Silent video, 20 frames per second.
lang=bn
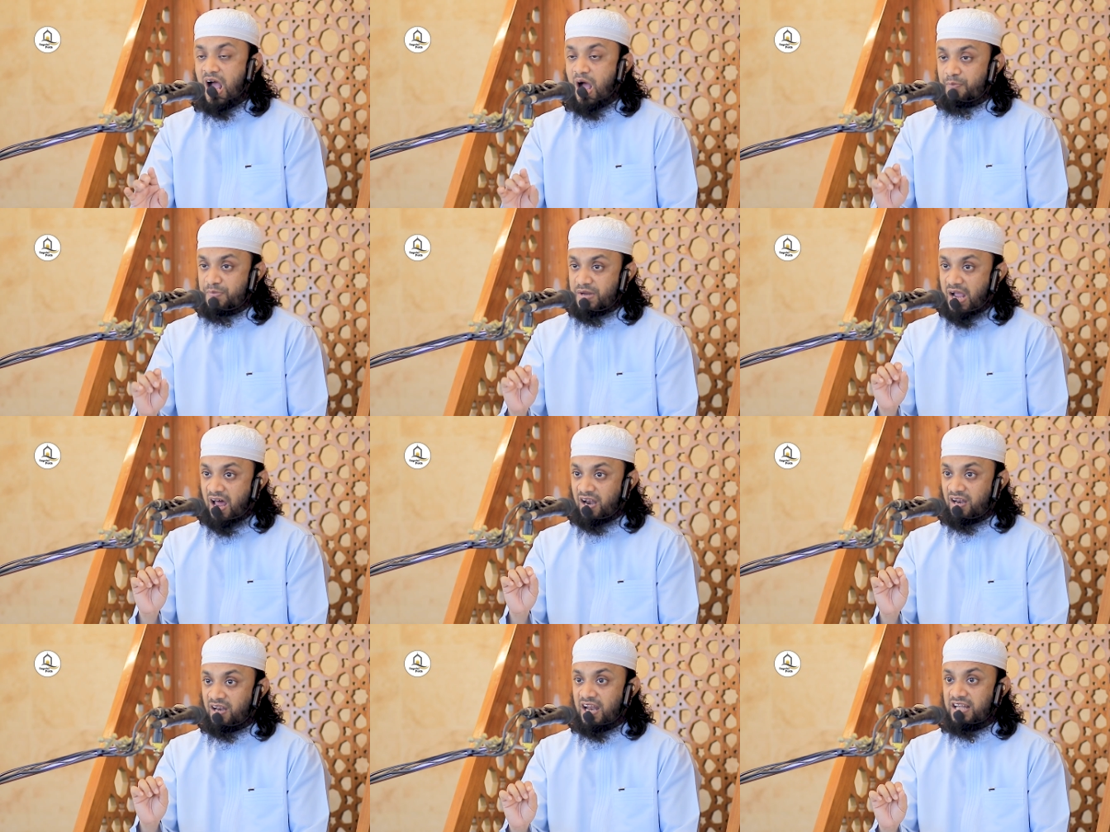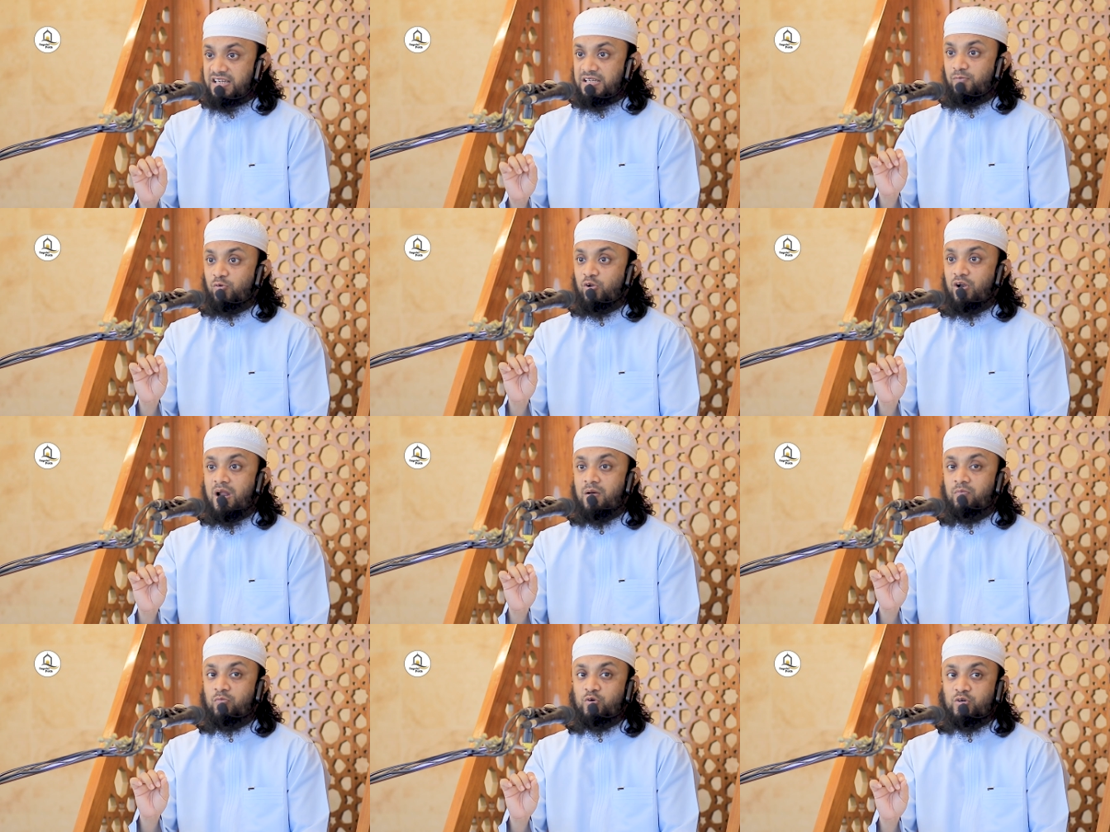আমি আল্লাহ যে
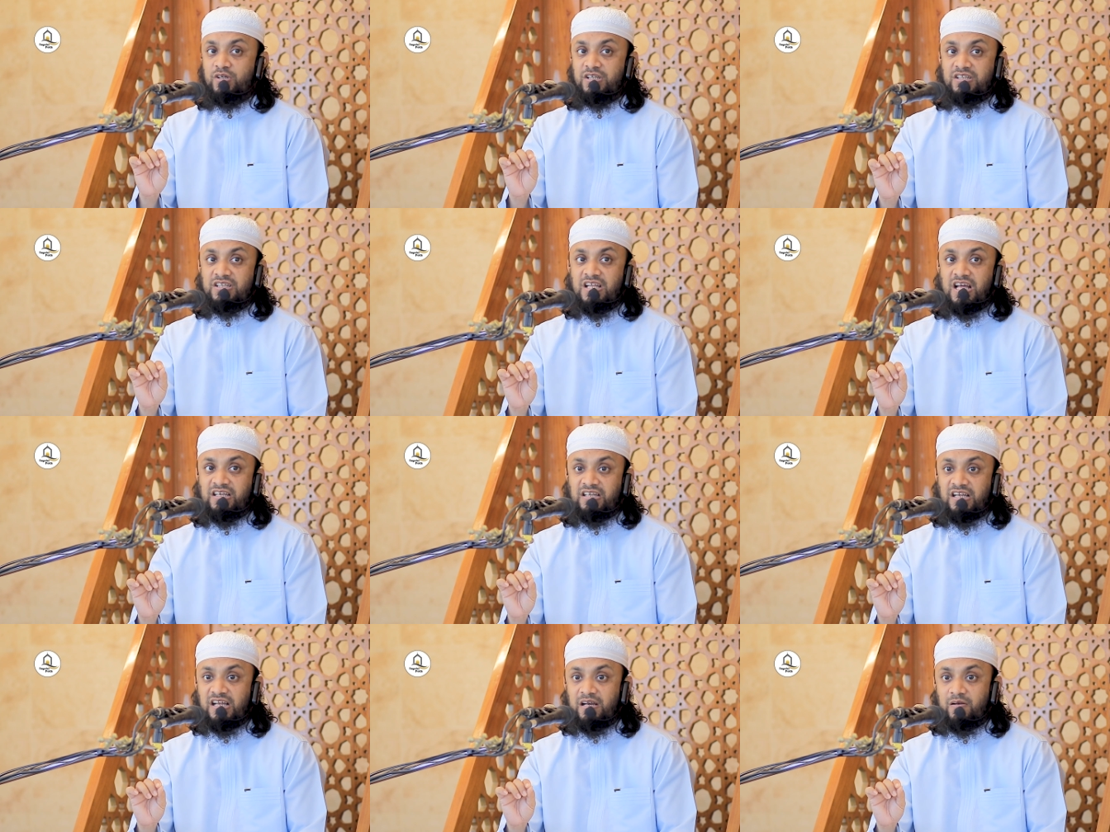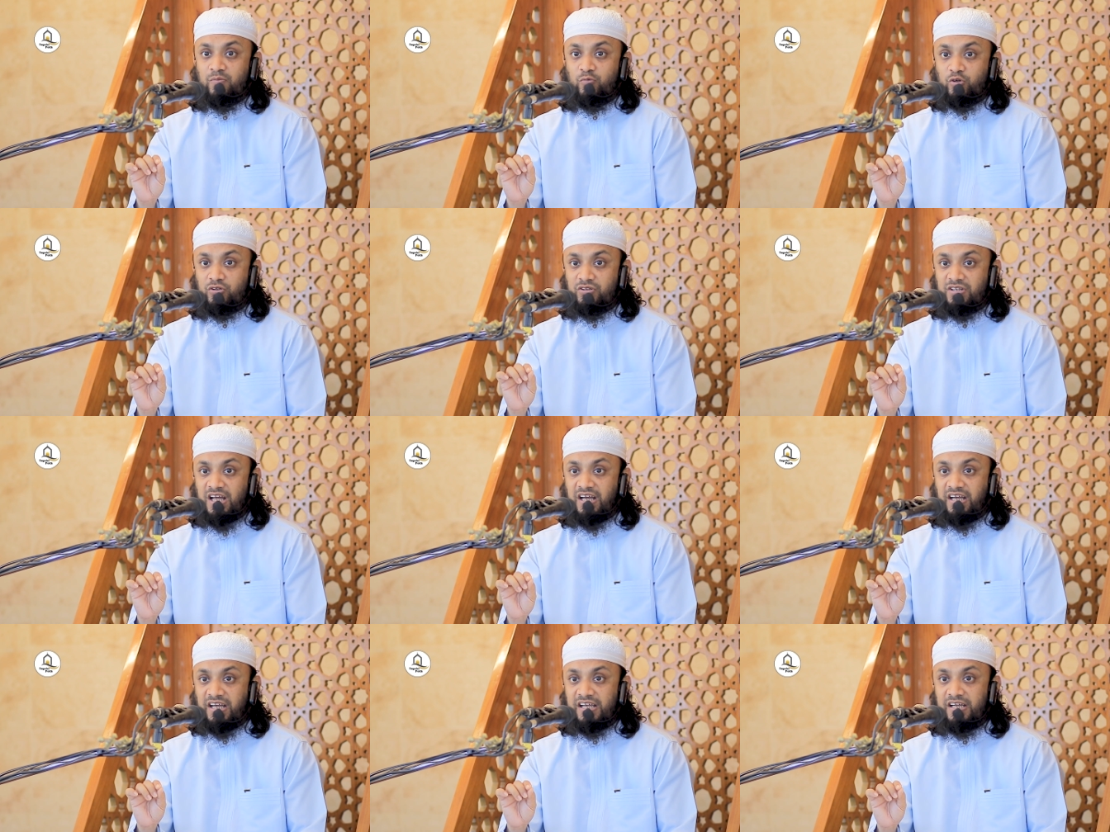বললাম ওয়েদাতলেল
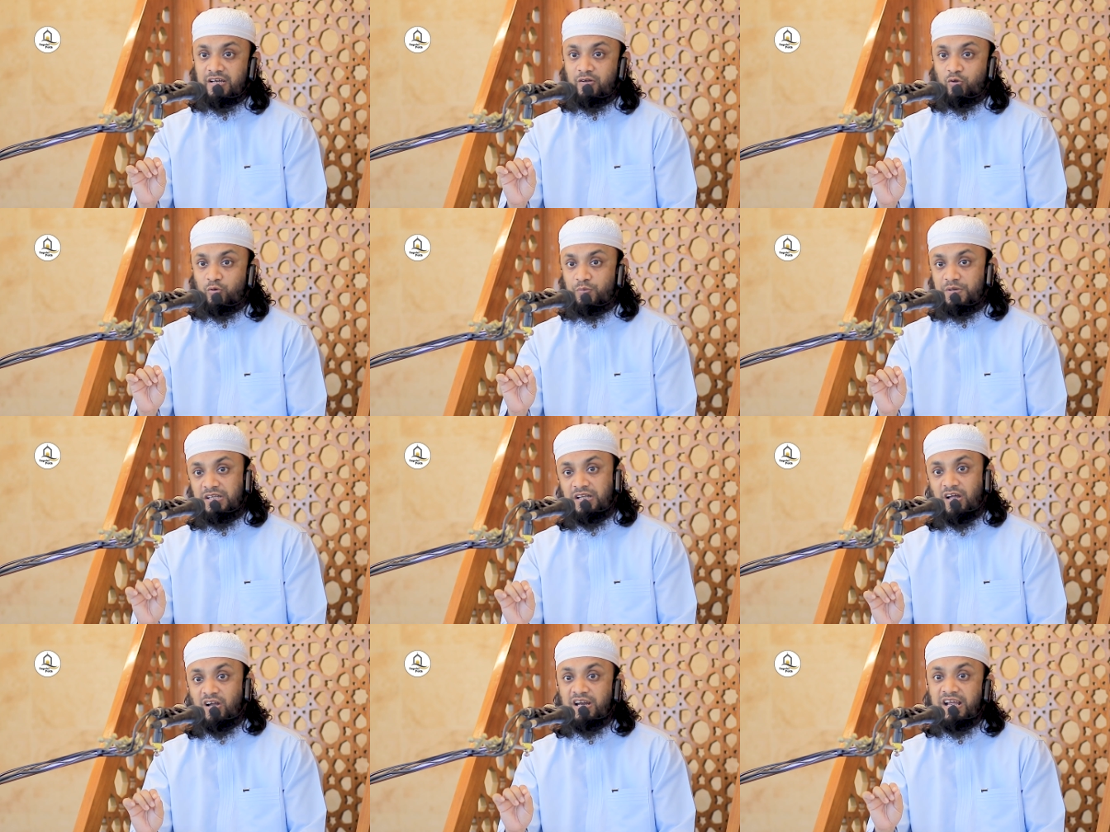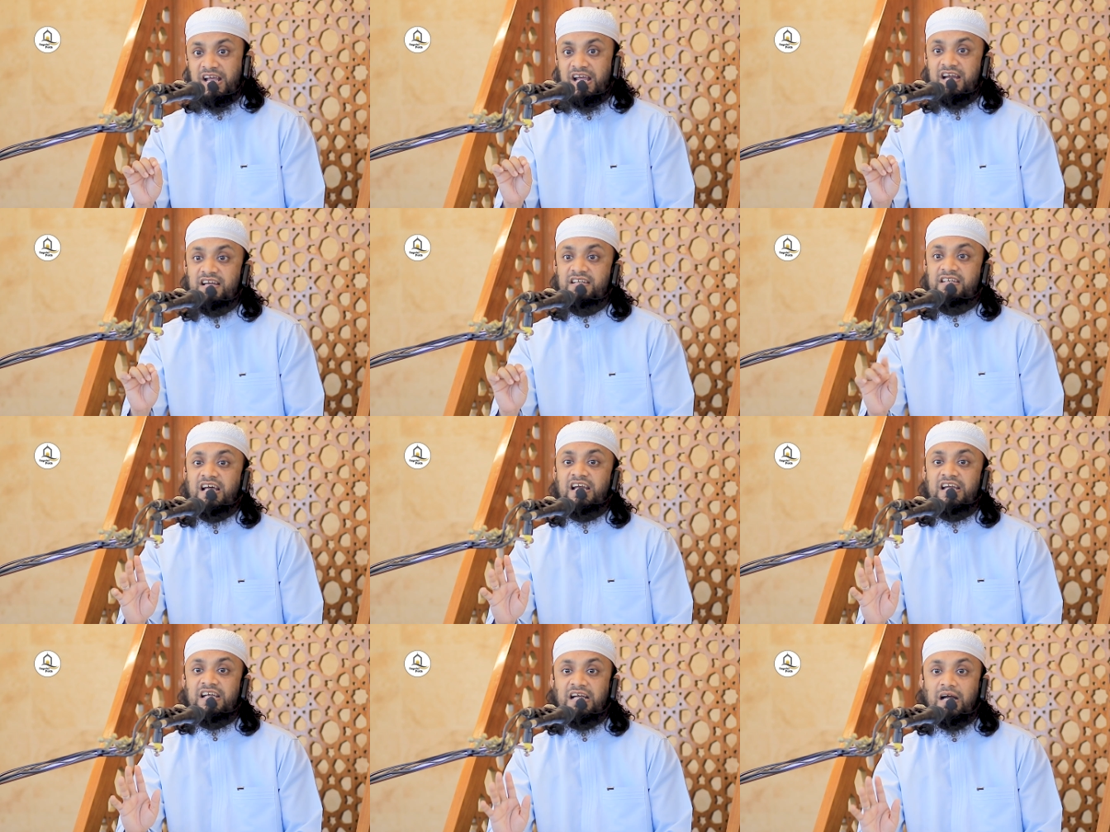মুত্তাকিন তুমি তাহলে এর
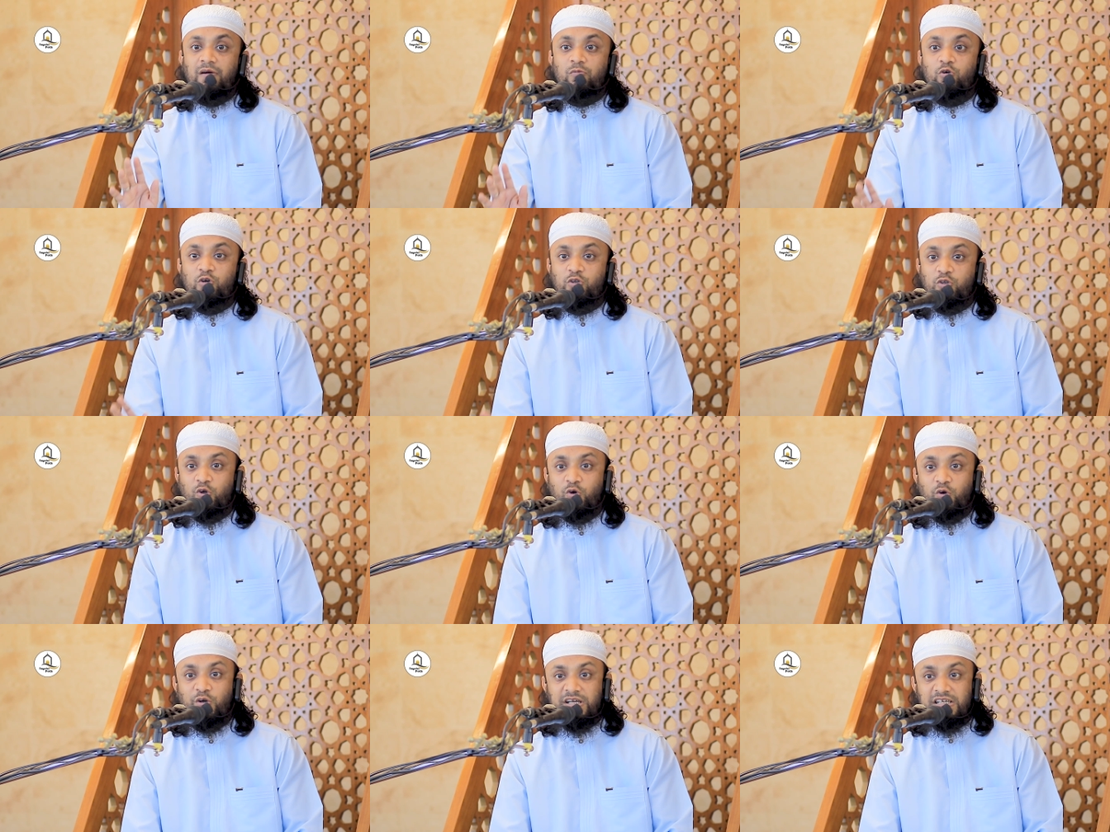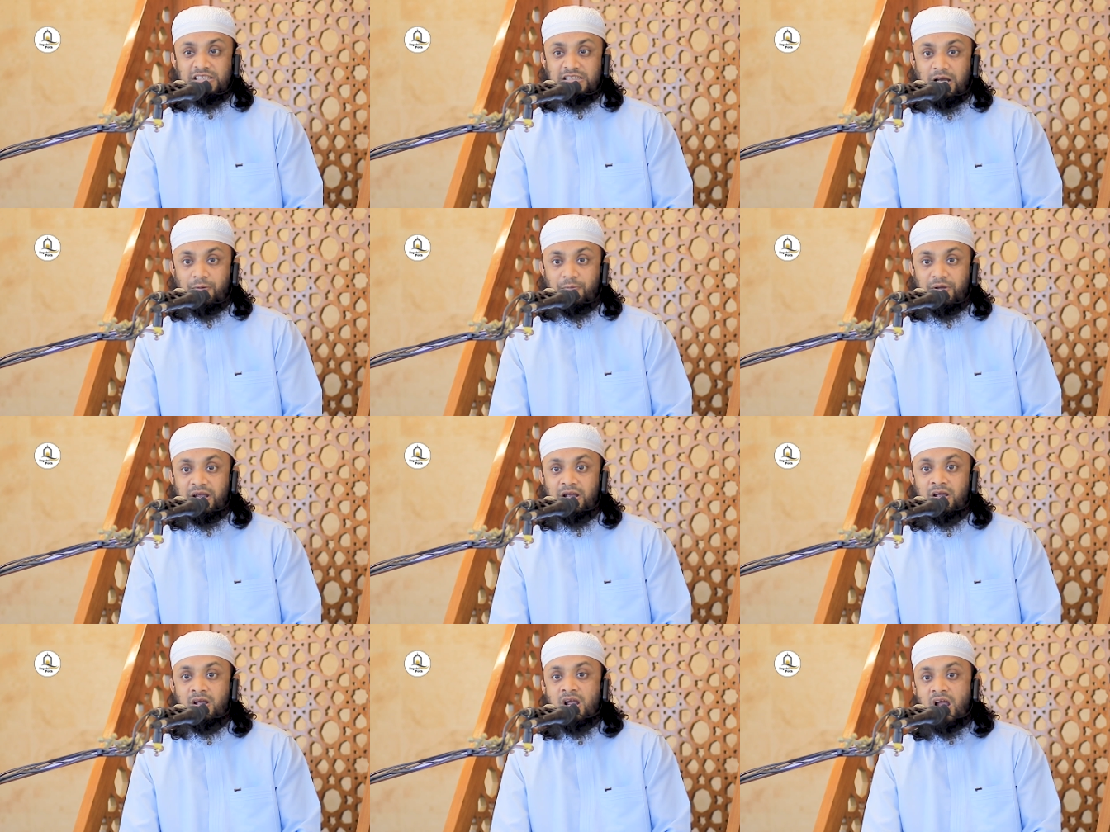তালিকাভুক্ত হয়ে যাবে